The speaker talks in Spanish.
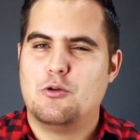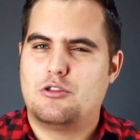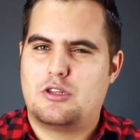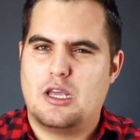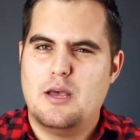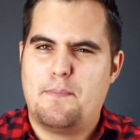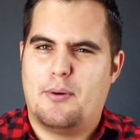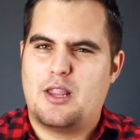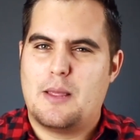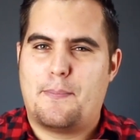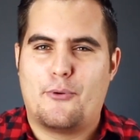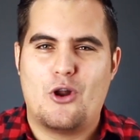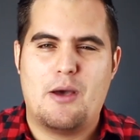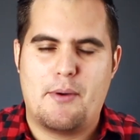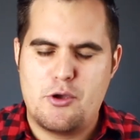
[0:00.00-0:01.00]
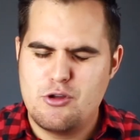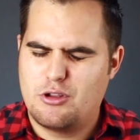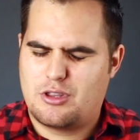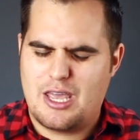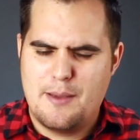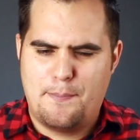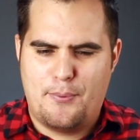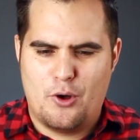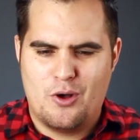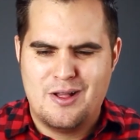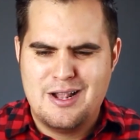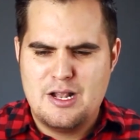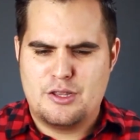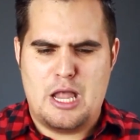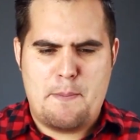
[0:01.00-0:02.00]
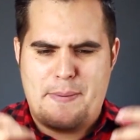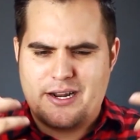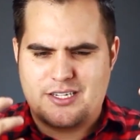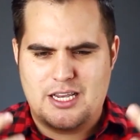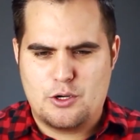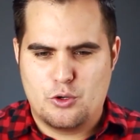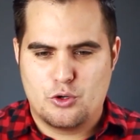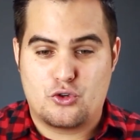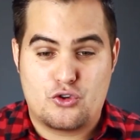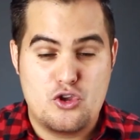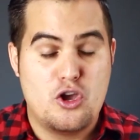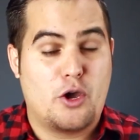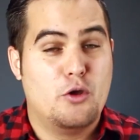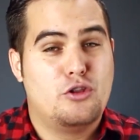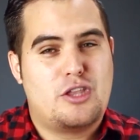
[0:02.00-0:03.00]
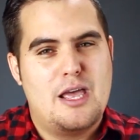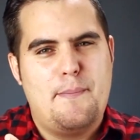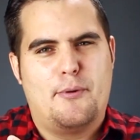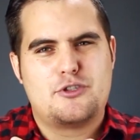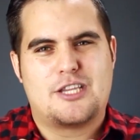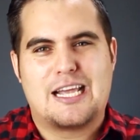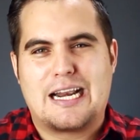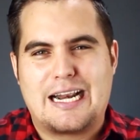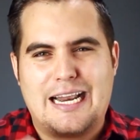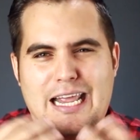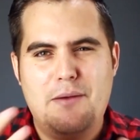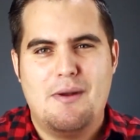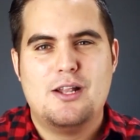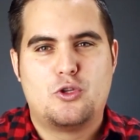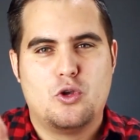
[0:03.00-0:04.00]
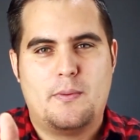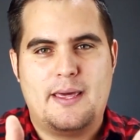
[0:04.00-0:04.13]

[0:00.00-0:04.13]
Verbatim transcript: un tiempo de prueba y un tiempo de persecución y un tiempo terrible en tu